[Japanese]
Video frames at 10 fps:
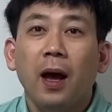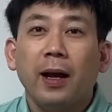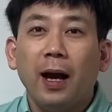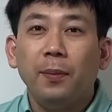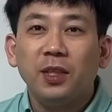
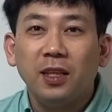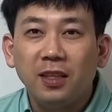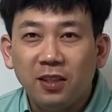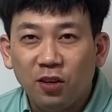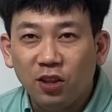川端で
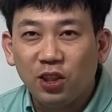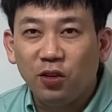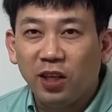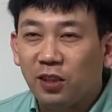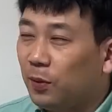す。よろしくお
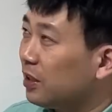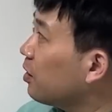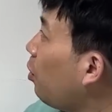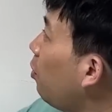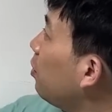願いします。
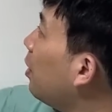今